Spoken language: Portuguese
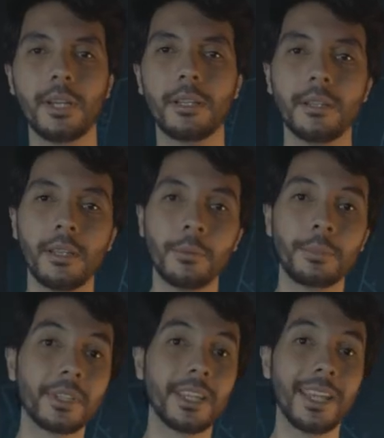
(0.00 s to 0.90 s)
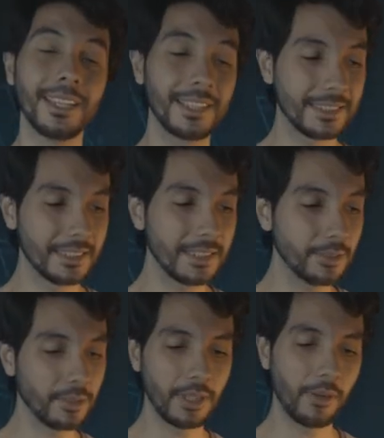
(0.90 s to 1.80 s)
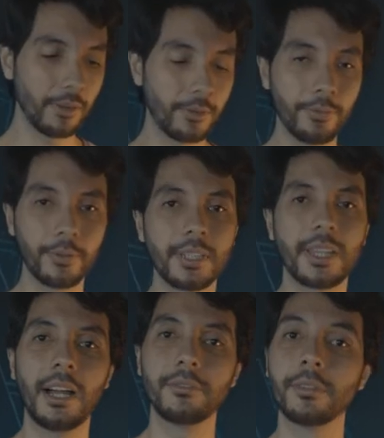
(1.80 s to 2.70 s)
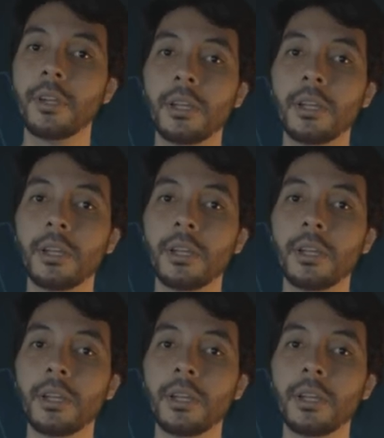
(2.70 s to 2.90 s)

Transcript: ela, porque ela é sensacional, é confortável,